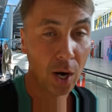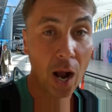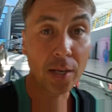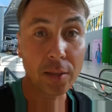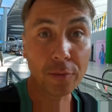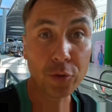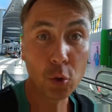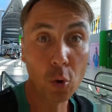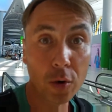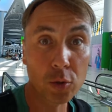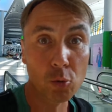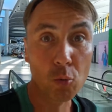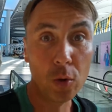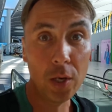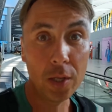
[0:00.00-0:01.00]
как-то все
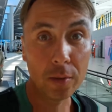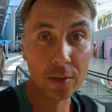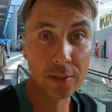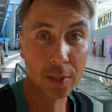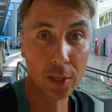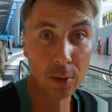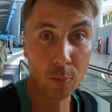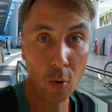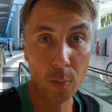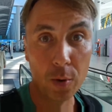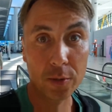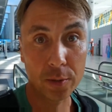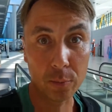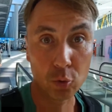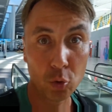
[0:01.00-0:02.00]
разрулилось таким
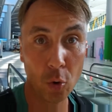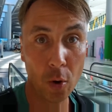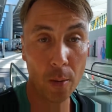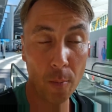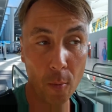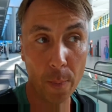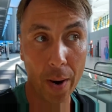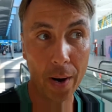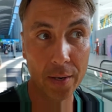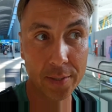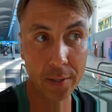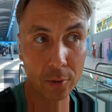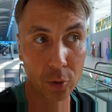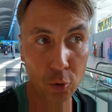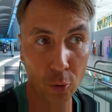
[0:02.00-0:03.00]
образом, что я ему
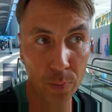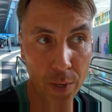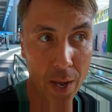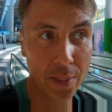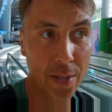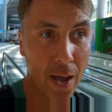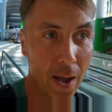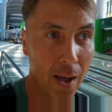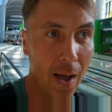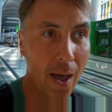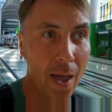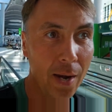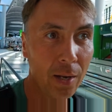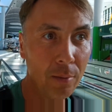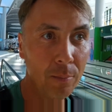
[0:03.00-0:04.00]
показал, что у меня на
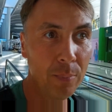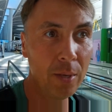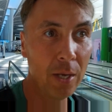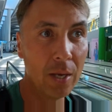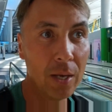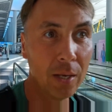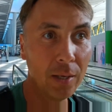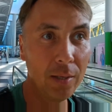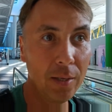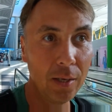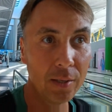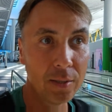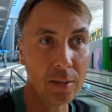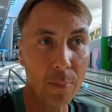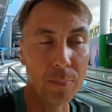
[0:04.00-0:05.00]
Airbnb есть